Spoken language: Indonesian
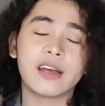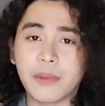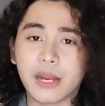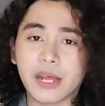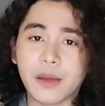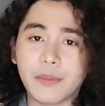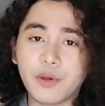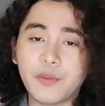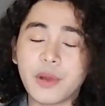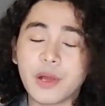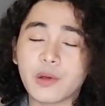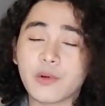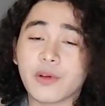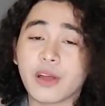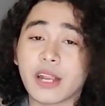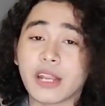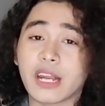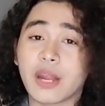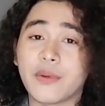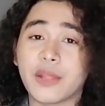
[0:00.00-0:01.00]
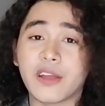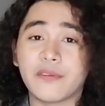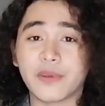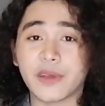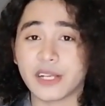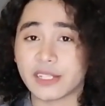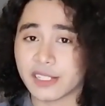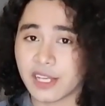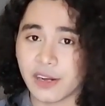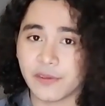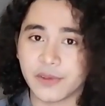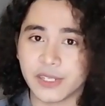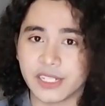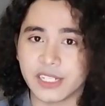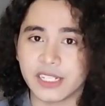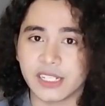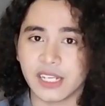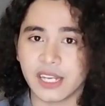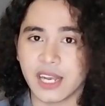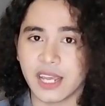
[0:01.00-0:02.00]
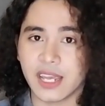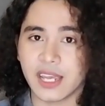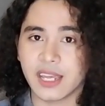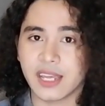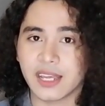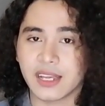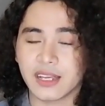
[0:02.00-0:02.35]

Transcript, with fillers: mereka pun melakukan yang namanya fan service di sini.